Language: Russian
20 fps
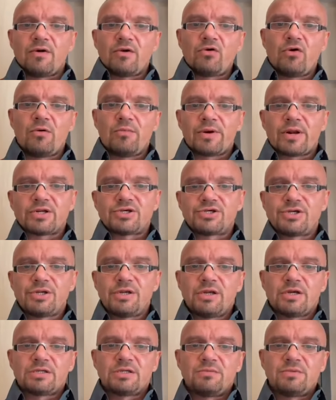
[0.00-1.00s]
твое
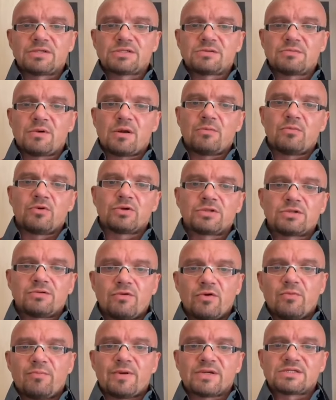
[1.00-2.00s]
обращение к тебе самому, это
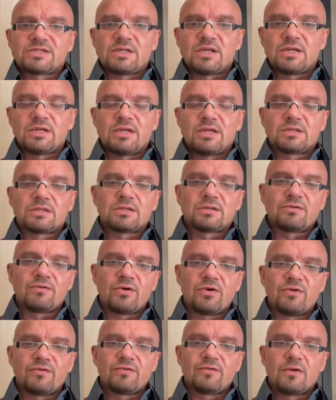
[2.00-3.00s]
твое послание, это
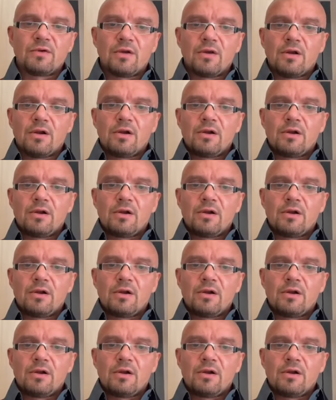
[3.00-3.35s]
твое...